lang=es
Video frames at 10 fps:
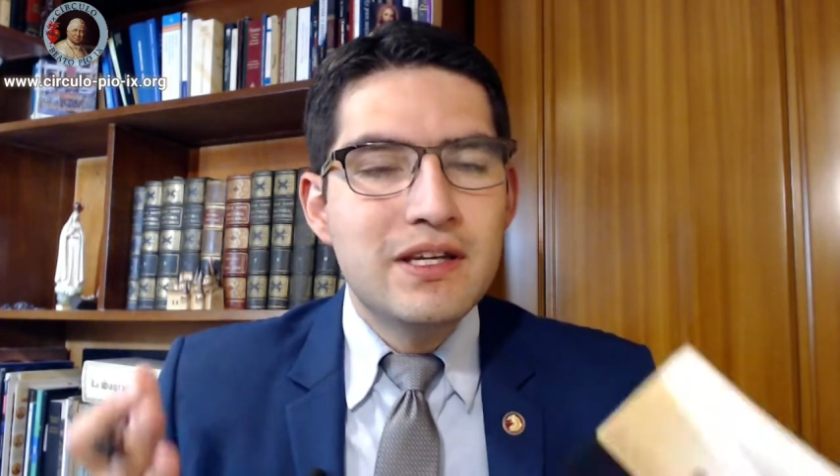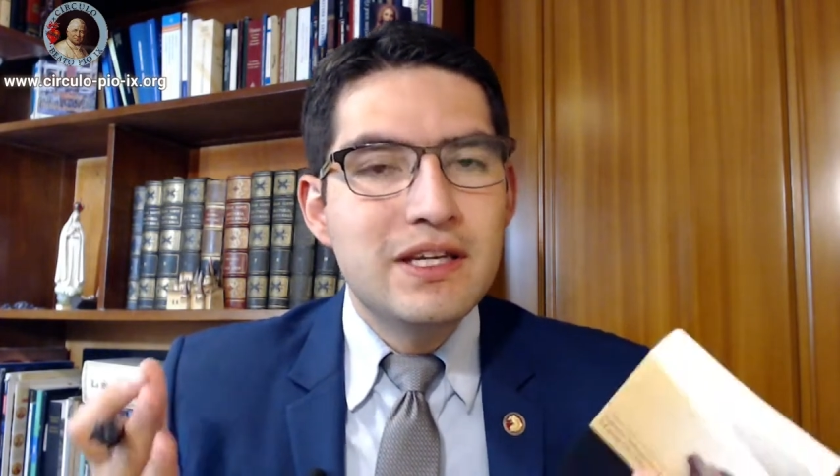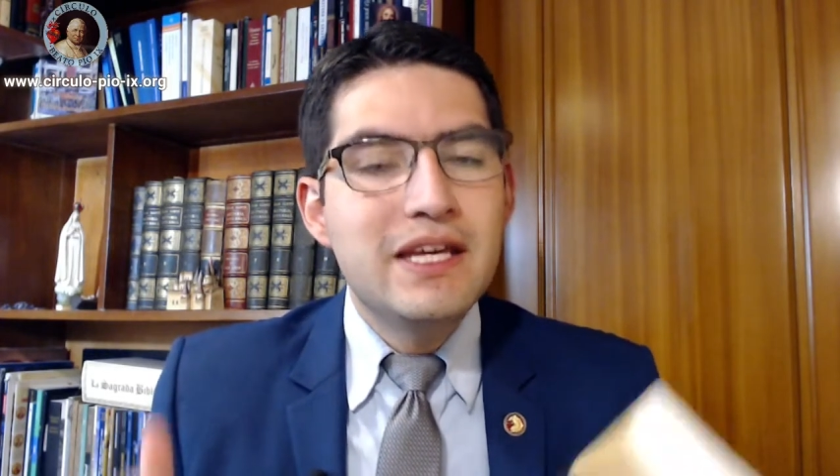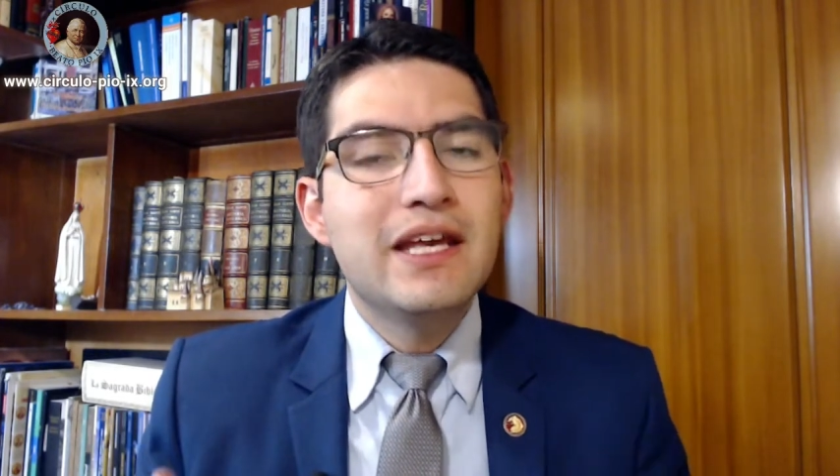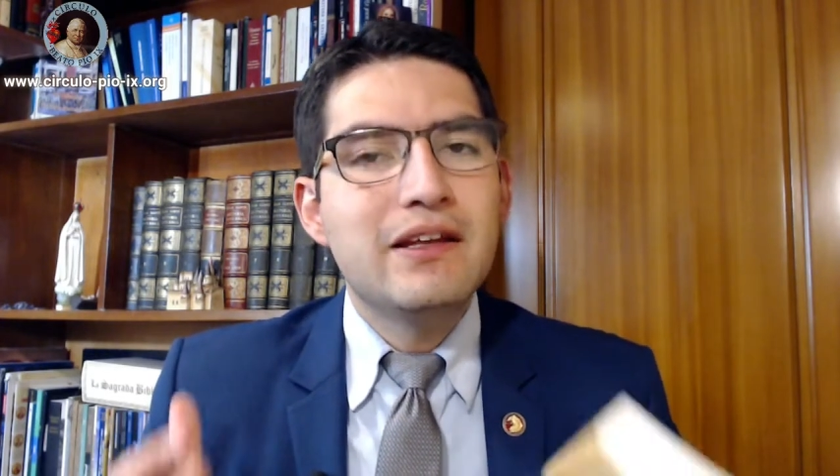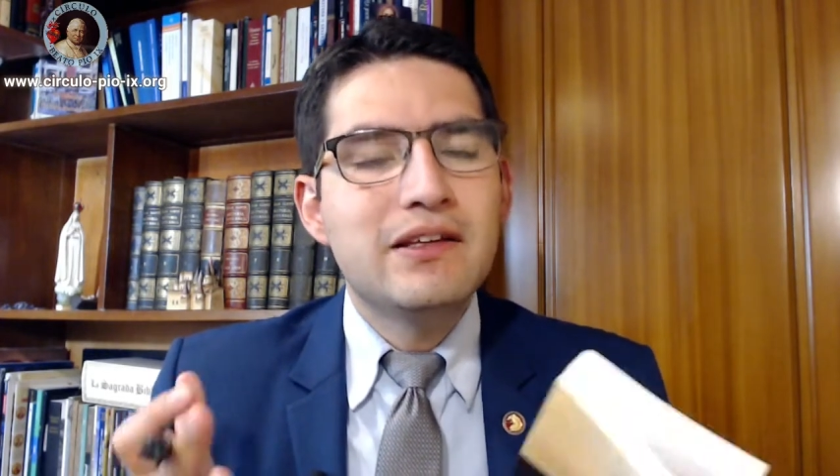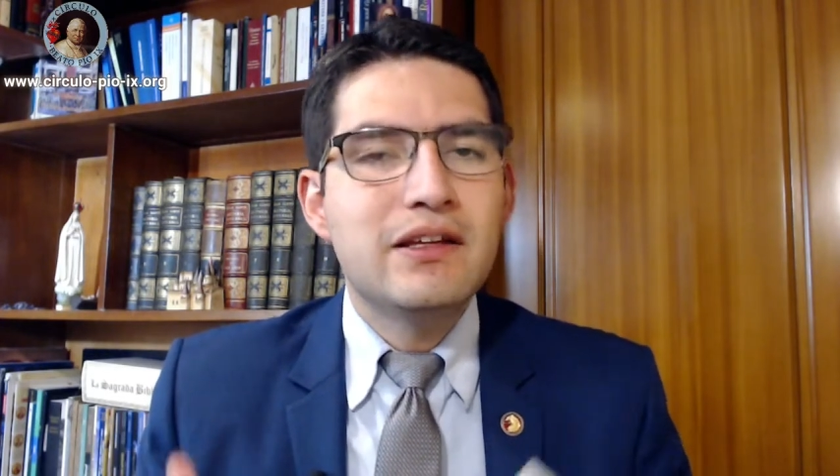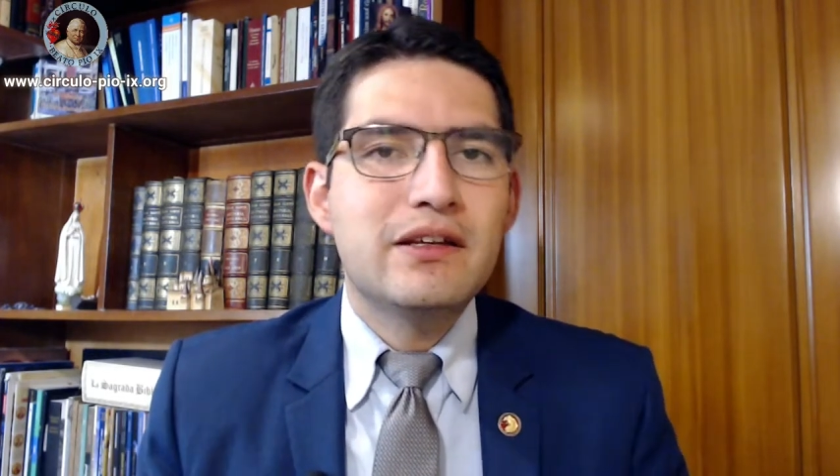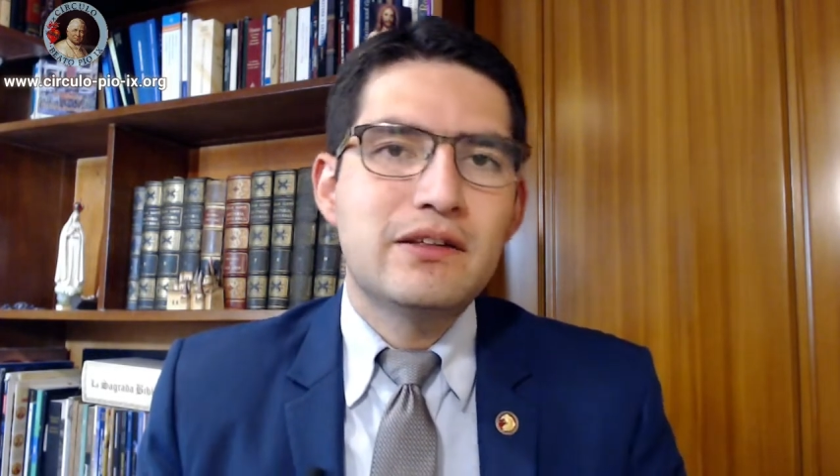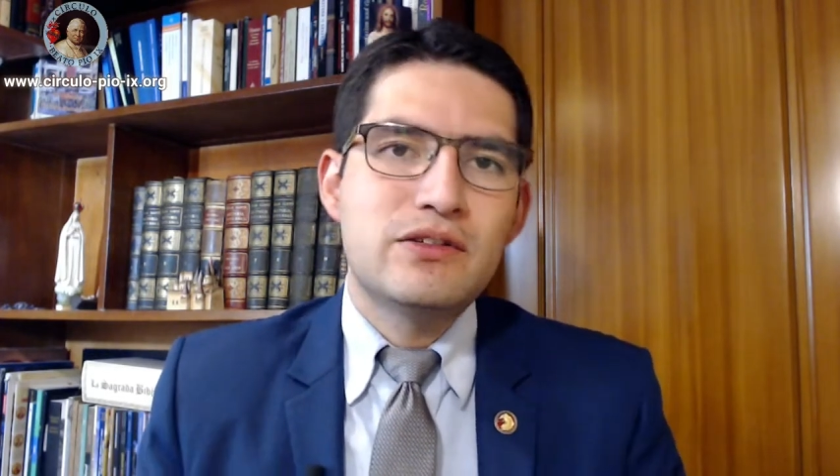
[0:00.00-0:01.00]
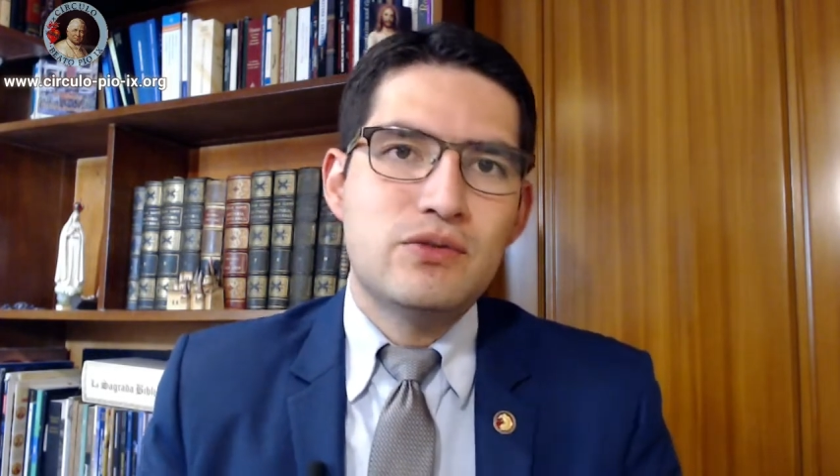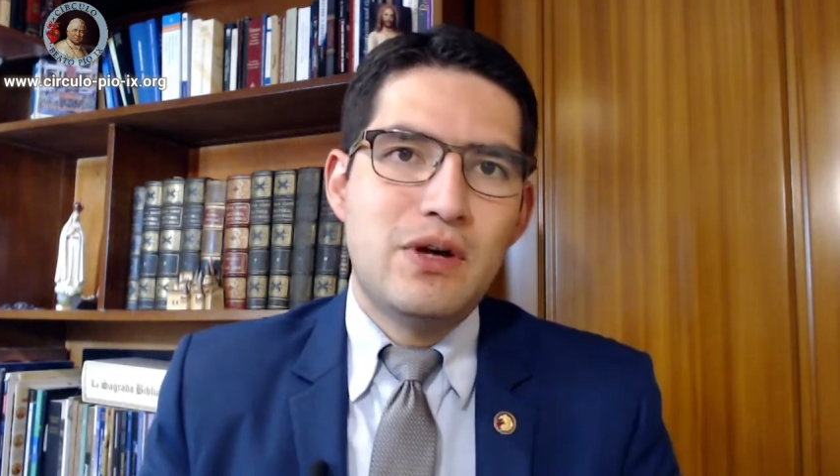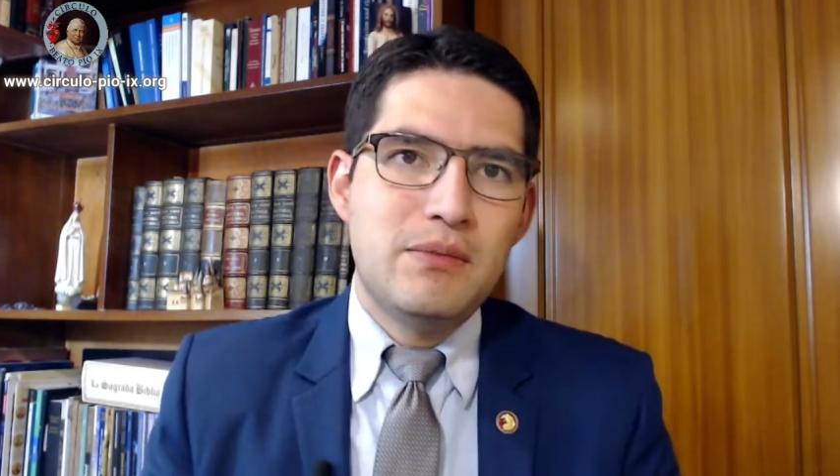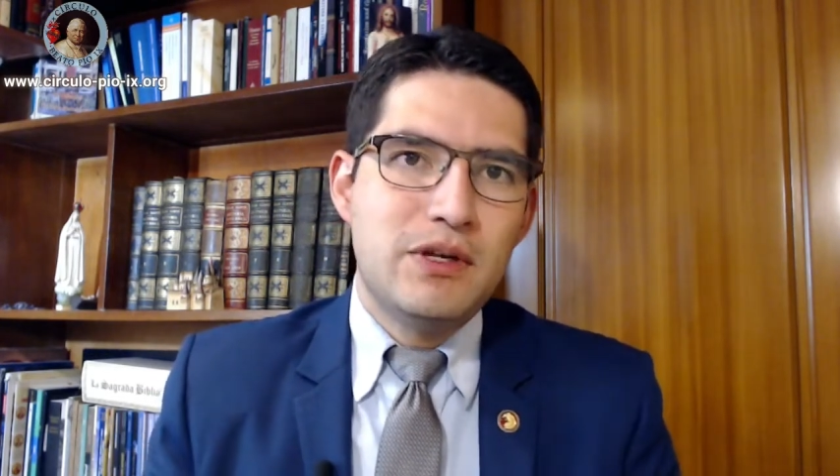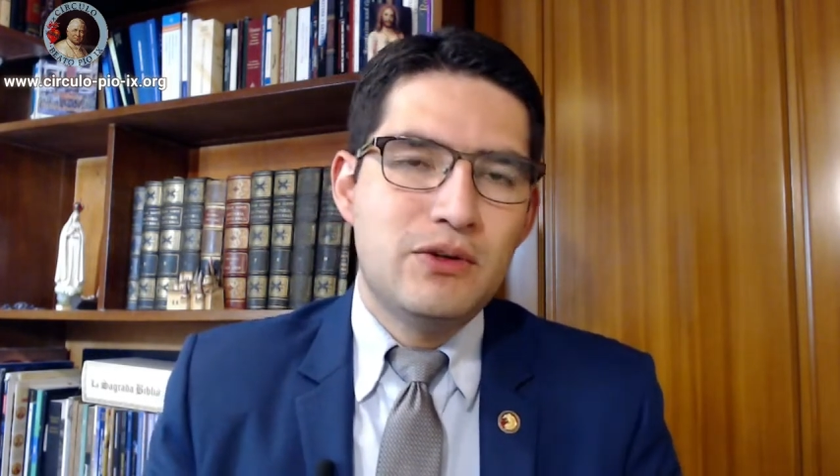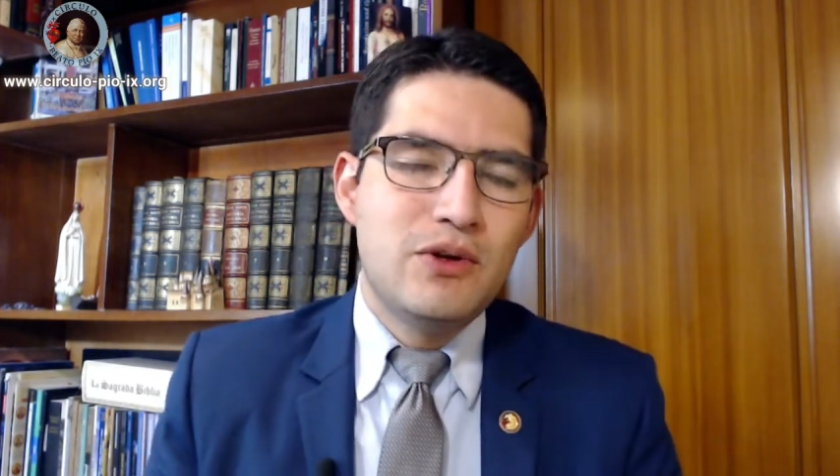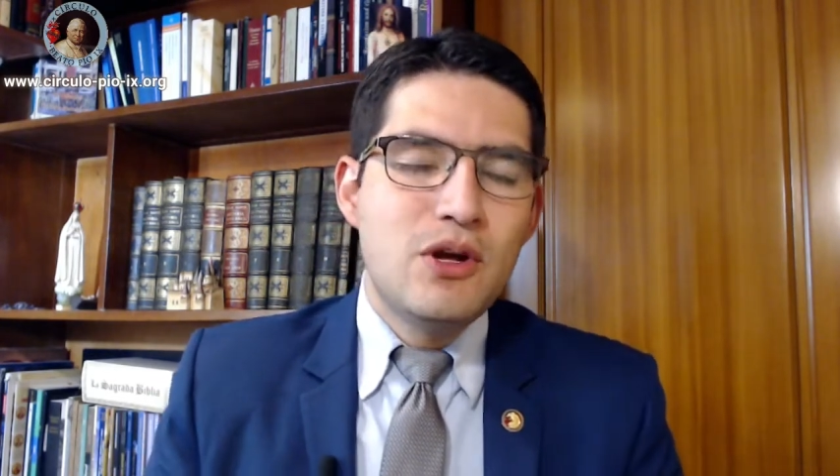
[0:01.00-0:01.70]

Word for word: quiere tenerte en su camino.